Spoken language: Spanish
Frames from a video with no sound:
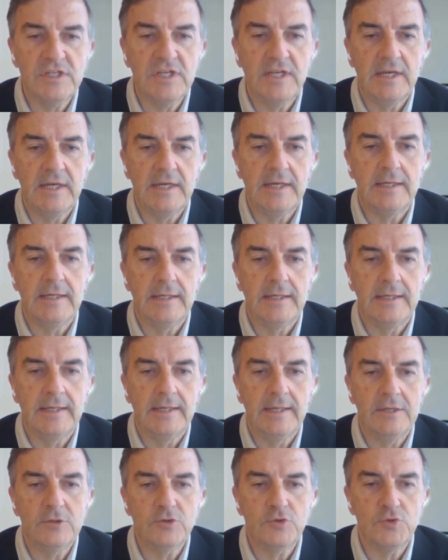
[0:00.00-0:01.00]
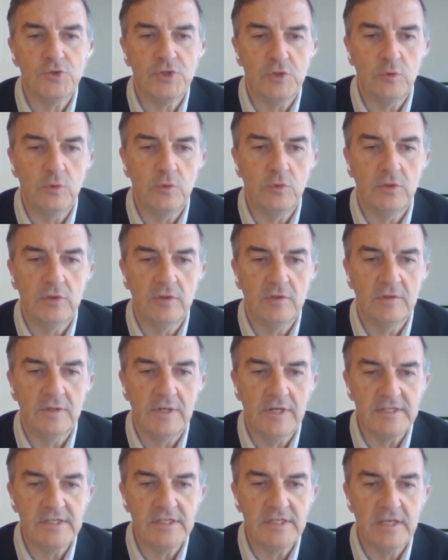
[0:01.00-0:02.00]
sea el sustituto de
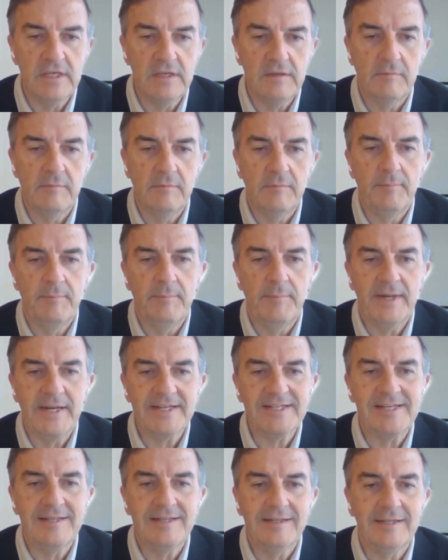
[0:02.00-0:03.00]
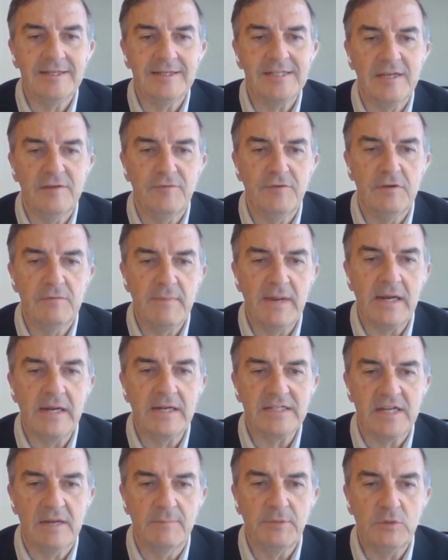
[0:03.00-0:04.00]
Zelensky para sentarse a firmar
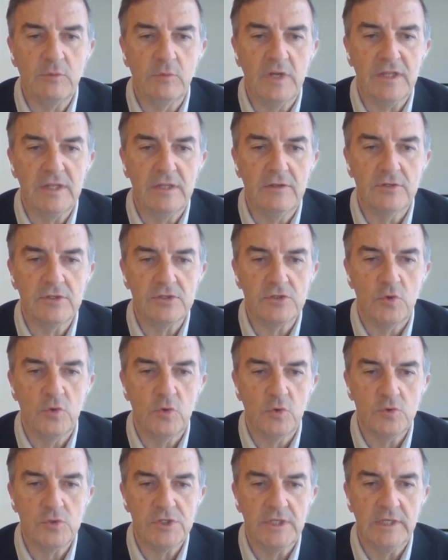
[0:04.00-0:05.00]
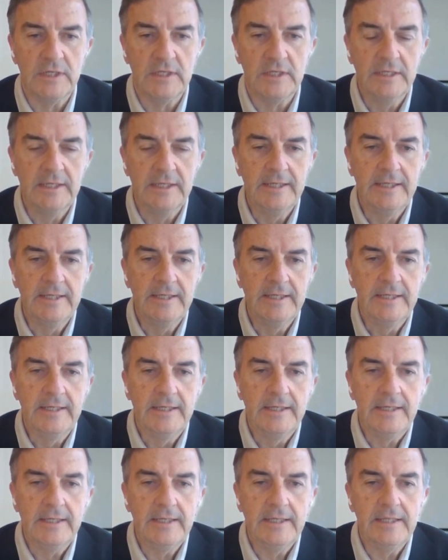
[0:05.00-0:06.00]
las capitulaciones con Rusia.
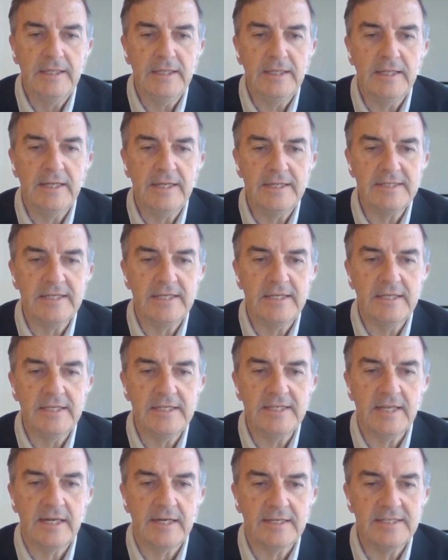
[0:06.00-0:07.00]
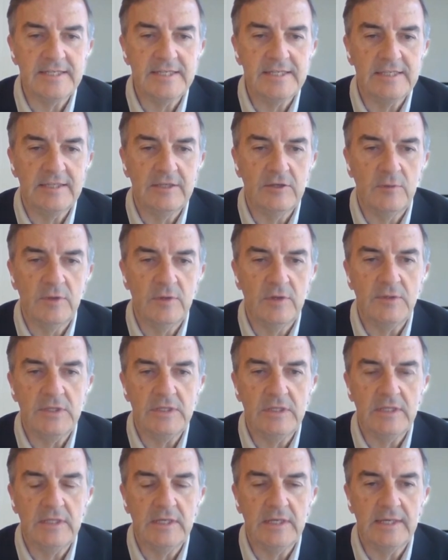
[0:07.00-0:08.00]
Y Zelensky se resiste,
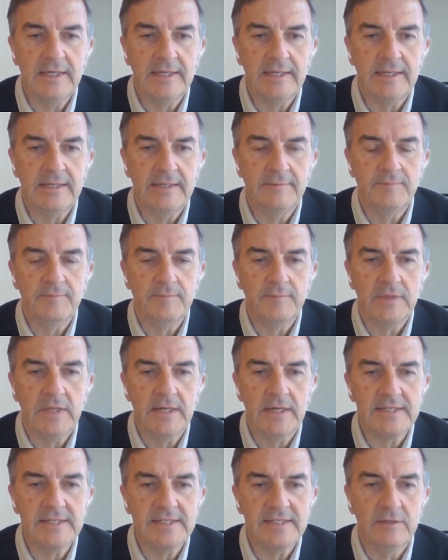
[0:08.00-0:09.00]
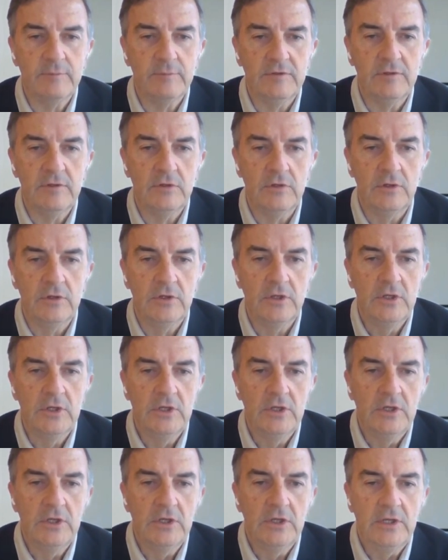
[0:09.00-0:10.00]
obviamente, a, esta opción.
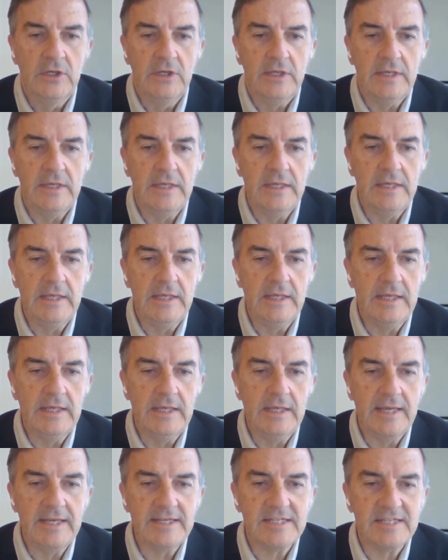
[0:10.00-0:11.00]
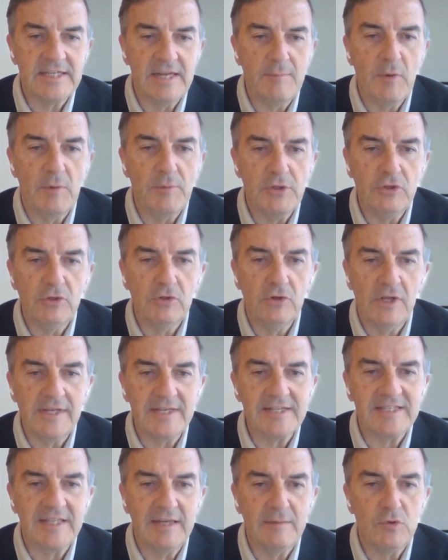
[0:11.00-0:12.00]
Y ese es el momento en el
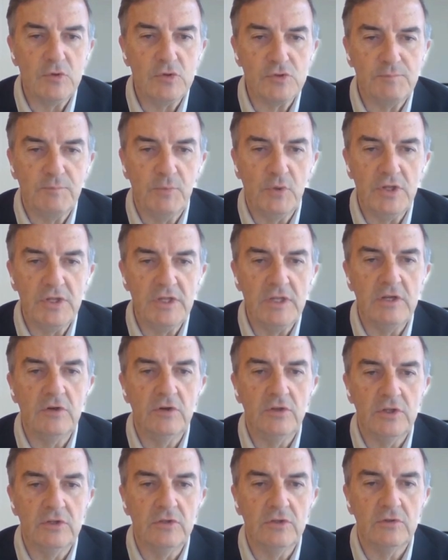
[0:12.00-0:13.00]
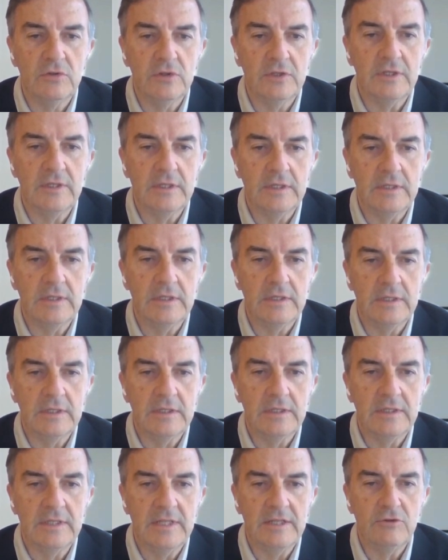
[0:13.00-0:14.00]
que estamos político dentro
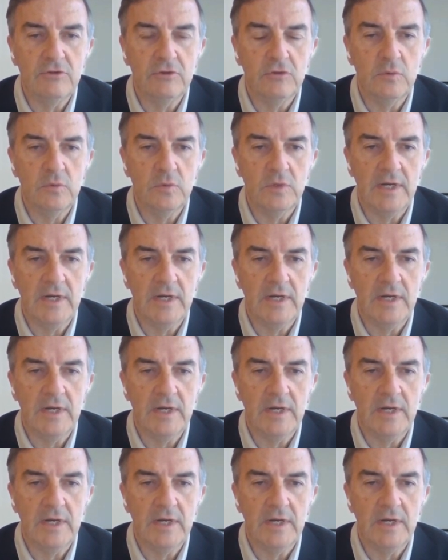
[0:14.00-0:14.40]
de, dentro de